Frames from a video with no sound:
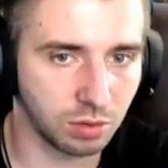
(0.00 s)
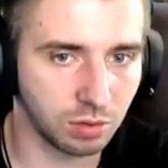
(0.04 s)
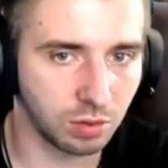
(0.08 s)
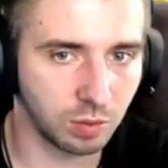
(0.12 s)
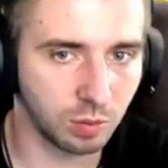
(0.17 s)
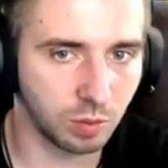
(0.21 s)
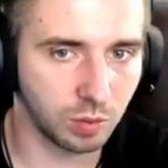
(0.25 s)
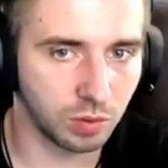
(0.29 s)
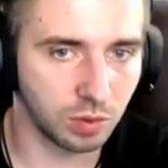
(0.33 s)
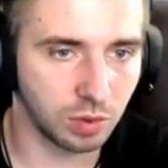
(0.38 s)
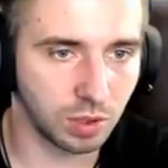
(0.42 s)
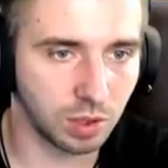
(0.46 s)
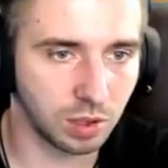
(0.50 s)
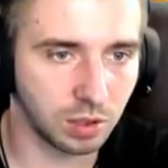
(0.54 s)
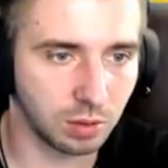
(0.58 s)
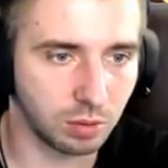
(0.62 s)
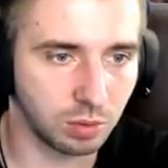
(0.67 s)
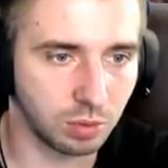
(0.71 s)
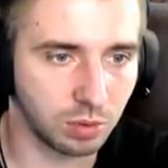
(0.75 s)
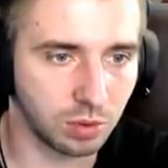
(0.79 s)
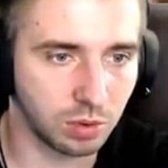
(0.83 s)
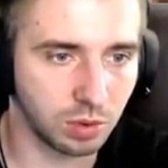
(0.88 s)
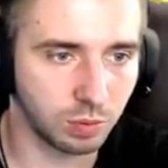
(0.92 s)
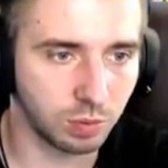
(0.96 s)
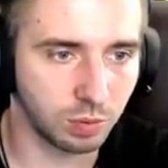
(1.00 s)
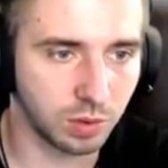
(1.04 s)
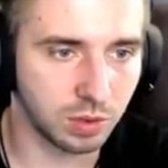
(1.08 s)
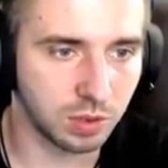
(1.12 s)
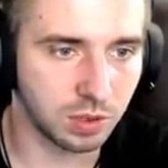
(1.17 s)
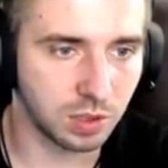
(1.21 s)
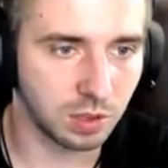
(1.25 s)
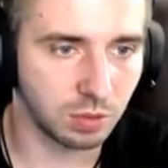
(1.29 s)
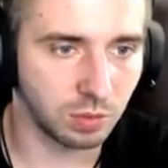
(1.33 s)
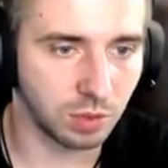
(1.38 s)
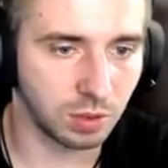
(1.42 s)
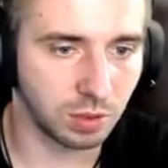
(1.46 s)
Ему надо будет
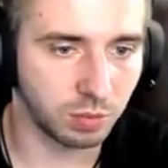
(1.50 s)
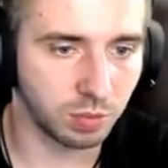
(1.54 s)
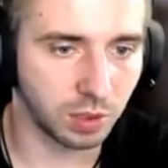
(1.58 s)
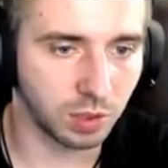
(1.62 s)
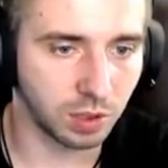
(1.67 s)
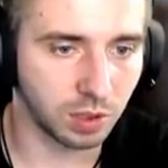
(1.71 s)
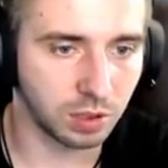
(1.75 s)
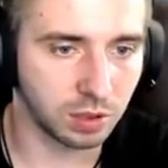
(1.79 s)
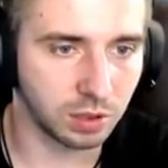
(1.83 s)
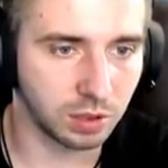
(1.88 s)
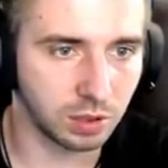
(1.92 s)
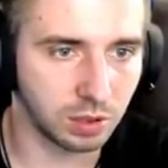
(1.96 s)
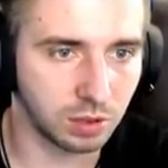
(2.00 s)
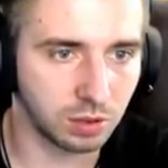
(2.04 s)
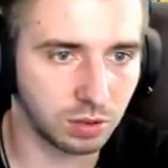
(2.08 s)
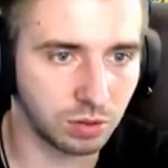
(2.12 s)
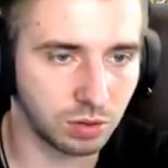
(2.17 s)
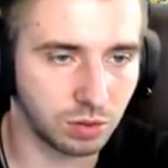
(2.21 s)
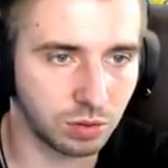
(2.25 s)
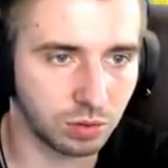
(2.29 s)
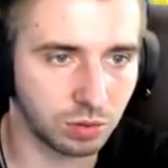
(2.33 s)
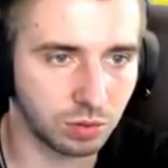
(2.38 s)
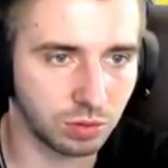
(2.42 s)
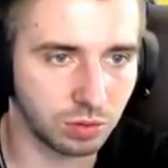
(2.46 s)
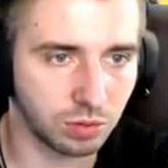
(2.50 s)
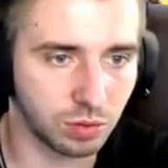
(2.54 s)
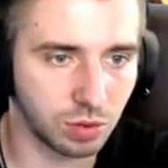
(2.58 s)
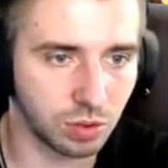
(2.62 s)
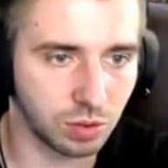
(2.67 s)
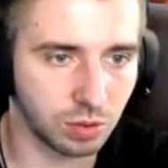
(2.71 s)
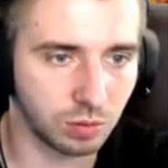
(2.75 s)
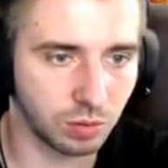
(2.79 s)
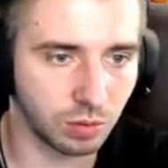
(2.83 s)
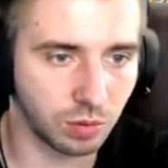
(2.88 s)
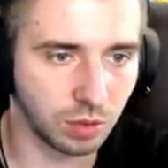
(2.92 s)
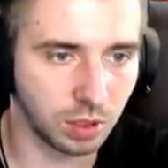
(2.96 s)
подземки проходить еще
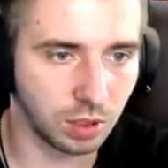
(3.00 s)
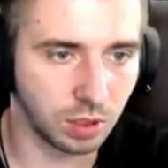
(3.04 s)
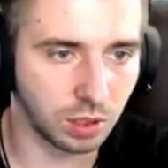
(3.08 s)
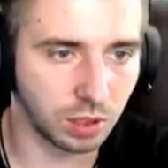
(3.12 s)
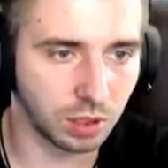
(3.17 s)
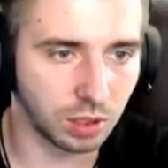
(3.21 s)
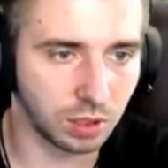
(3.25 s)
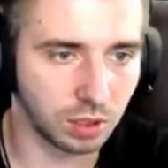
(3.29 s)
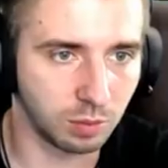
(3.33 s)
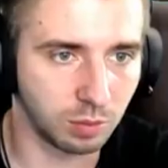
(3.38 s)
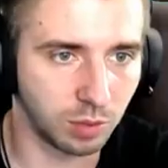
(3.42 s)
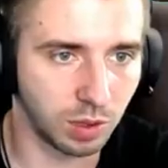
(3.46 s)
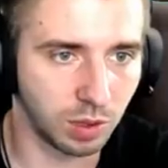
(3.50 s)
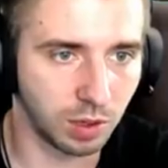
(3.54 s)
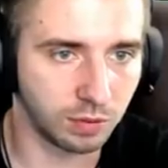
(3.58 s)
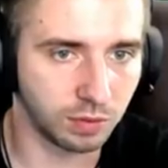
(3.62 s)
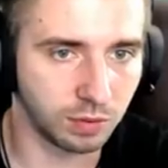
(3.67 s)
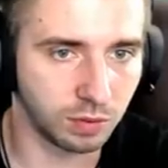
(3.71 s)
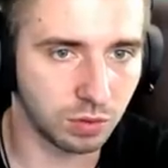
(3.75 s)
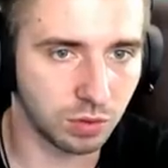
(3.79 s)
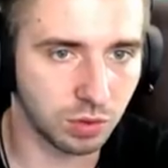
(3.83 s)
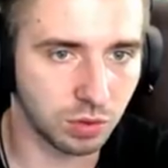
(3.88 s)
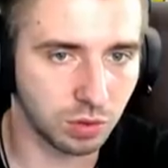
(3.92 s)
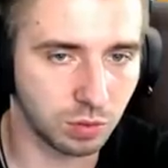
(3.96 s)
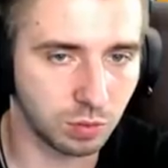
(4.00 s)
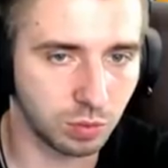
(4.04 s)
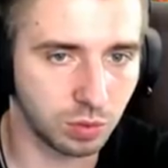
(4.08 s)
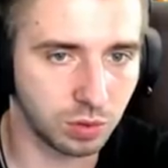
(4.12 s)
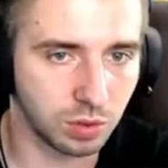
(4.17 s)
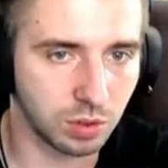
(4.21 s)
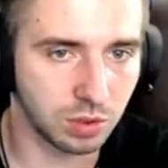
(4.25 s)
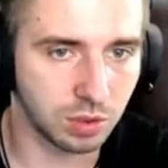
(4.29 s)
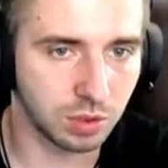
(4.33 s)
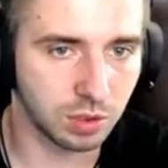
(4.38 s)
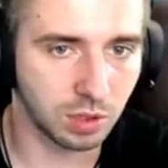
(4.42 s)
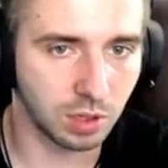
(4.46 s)
очень много, и баф нужен
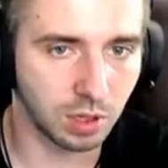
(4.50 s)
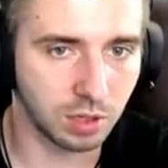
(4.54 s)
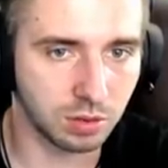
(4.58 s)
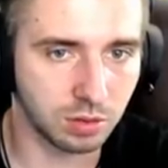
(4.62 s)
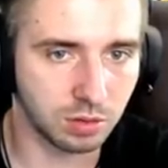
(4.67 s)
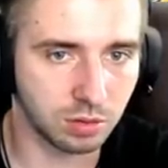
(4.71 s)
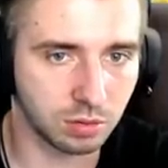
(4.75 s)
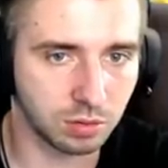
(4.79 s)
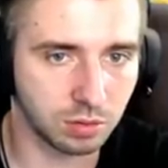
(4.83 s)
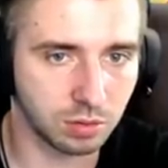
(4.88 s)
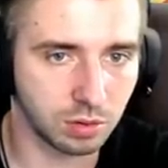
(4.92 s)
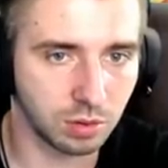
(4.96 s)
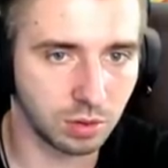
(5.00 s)
будет сразу.